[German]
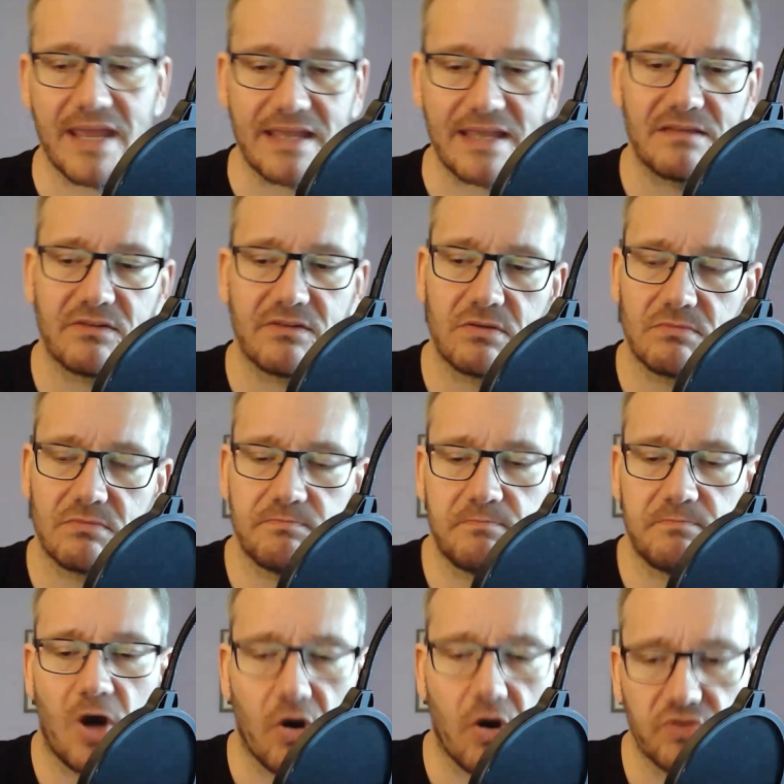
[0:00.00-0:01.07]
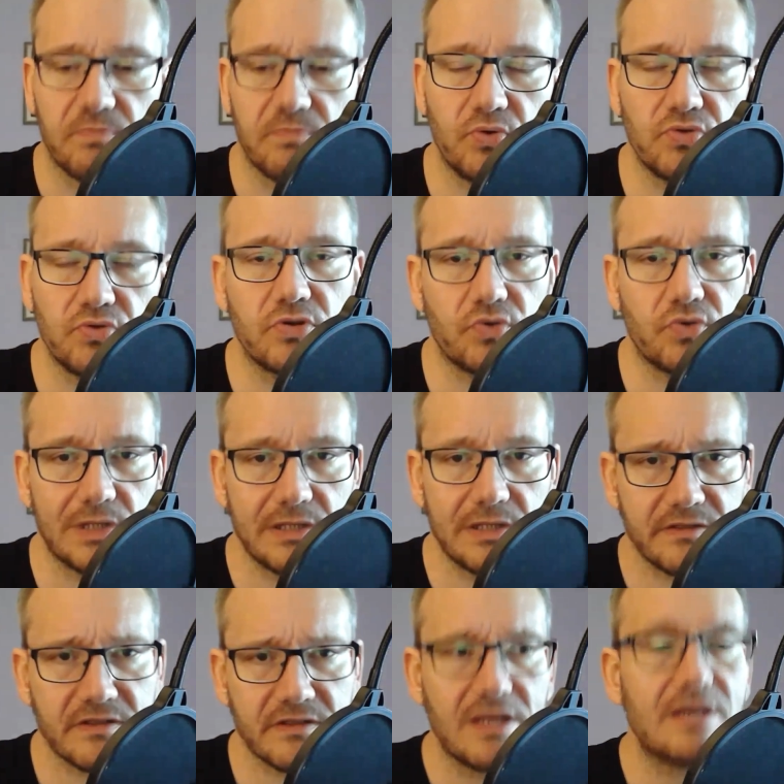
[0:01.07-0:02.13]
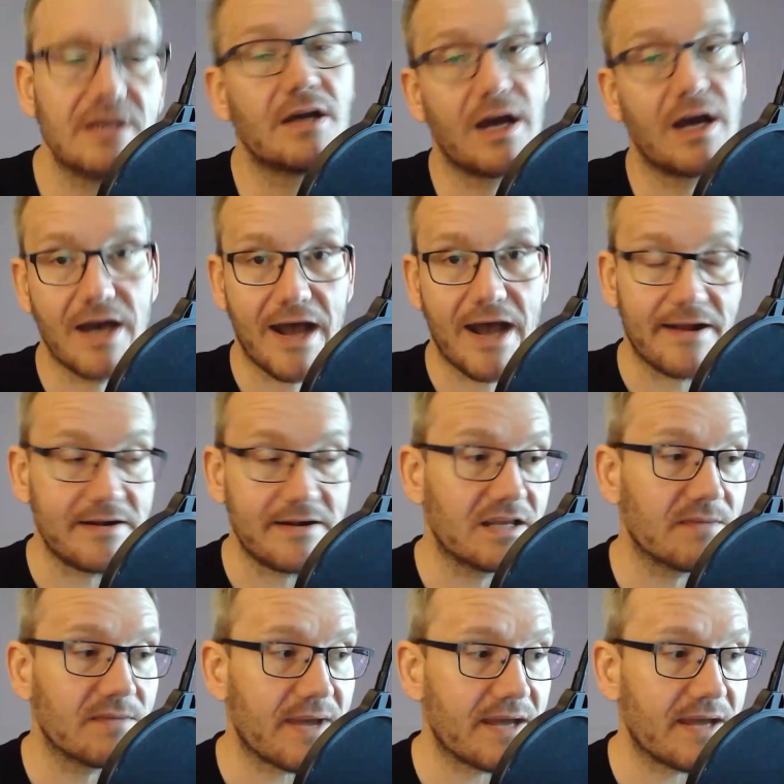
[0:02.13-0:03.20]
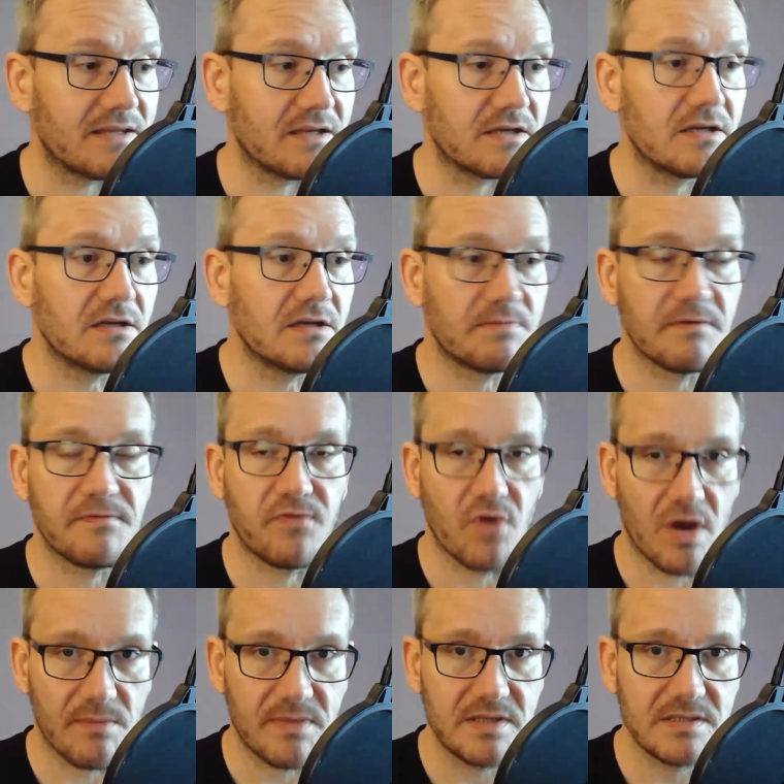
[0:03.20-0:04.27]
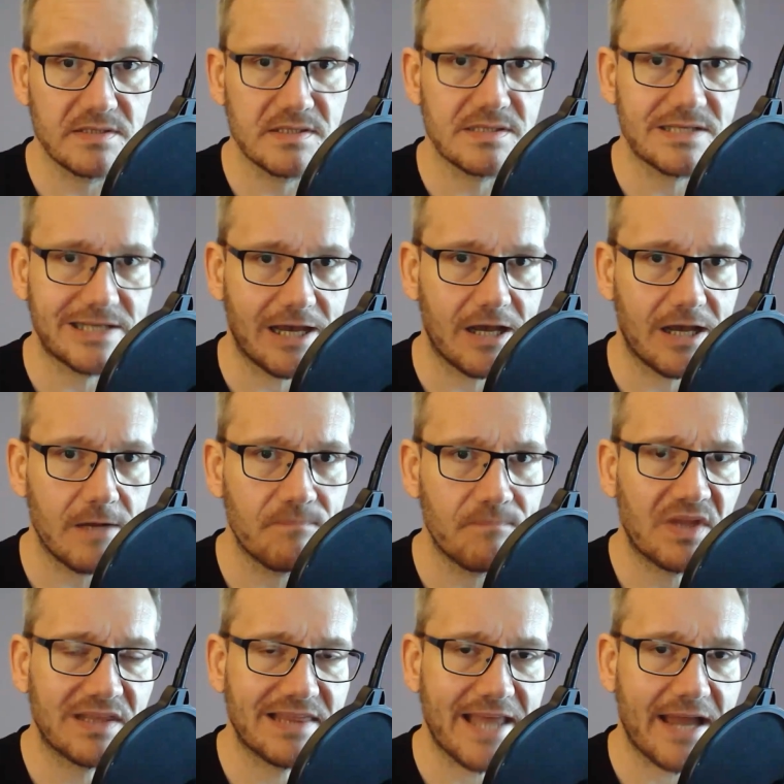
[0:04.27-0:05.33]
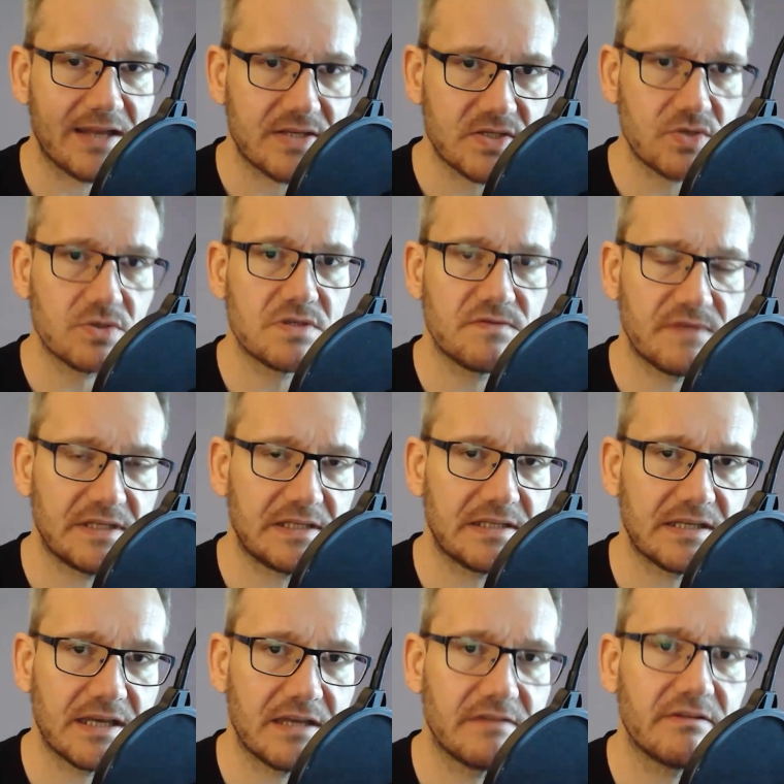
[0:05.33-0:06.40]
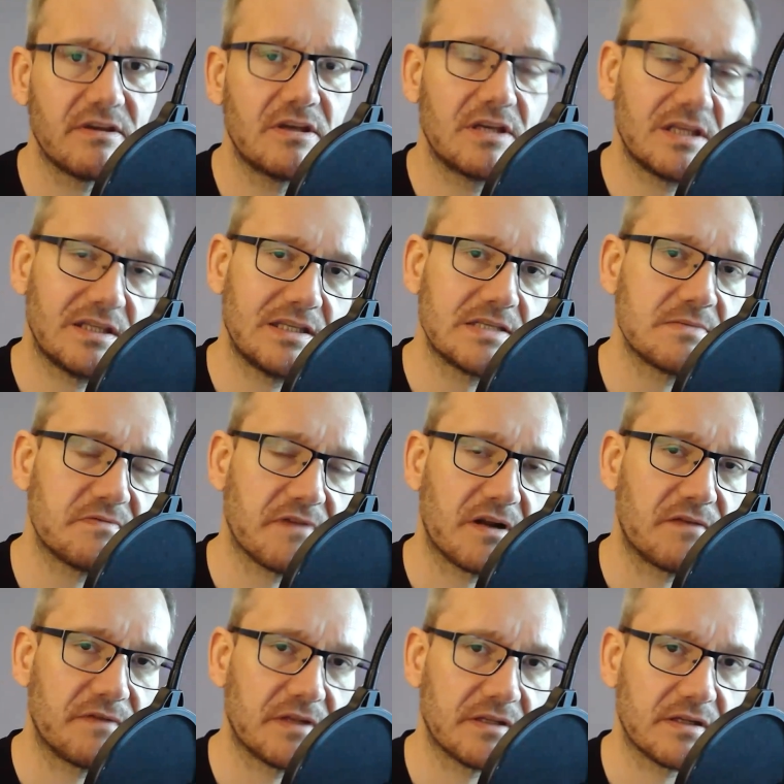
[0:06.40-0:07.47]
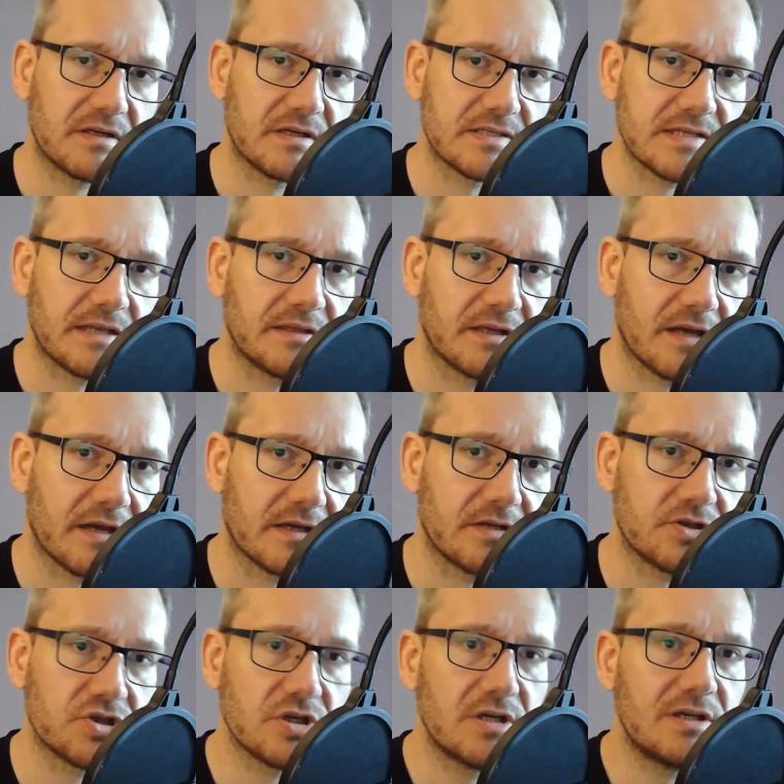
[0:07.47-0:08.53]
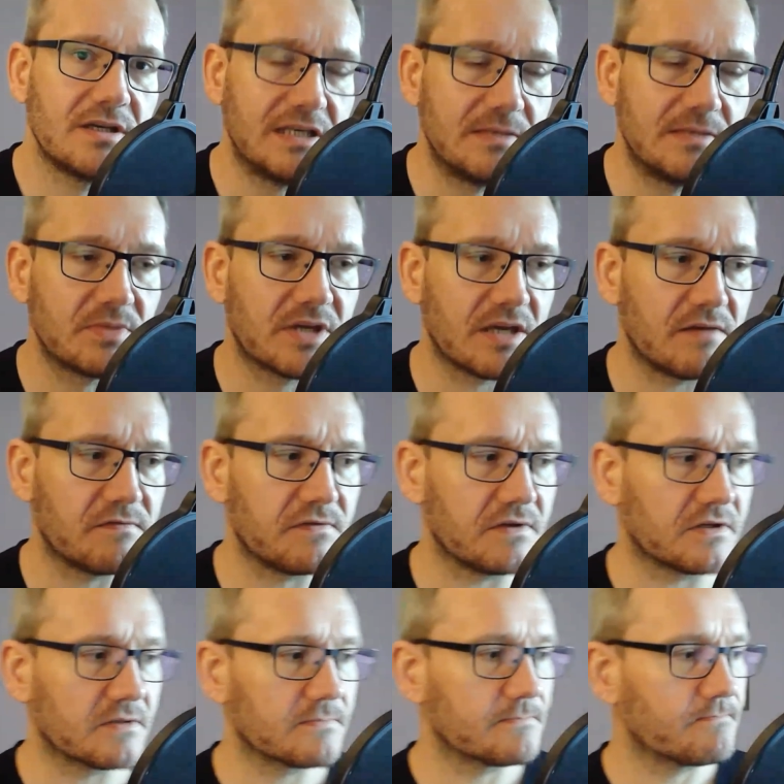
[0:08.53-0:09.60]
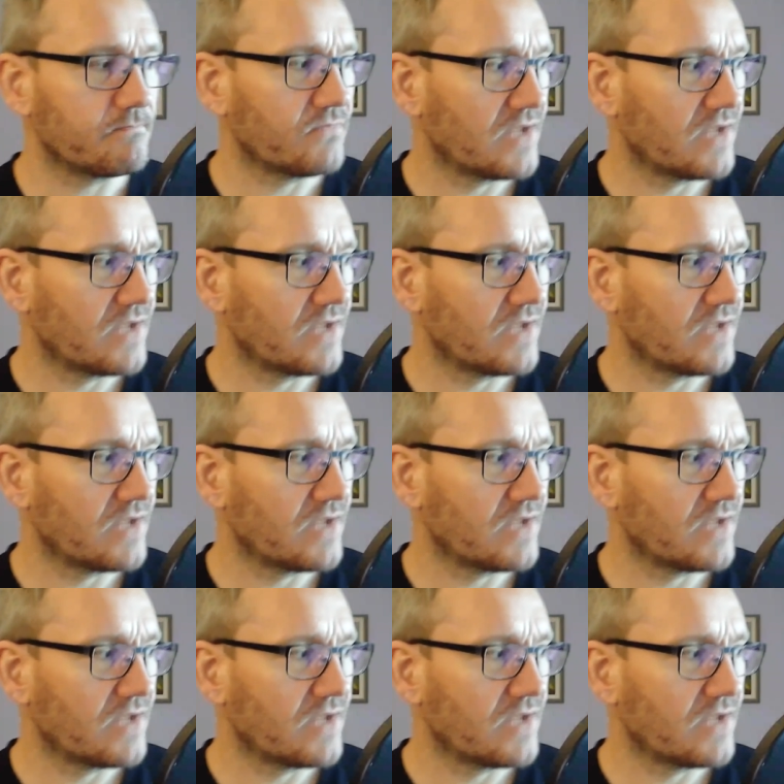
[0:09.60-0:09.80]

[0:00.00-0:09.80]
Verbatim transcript: dem End-Output natürlich, allgemeine Performance ist klar, Leistungsfähigkeit, in diesem Fall für den Alexander Rakic im Käfig.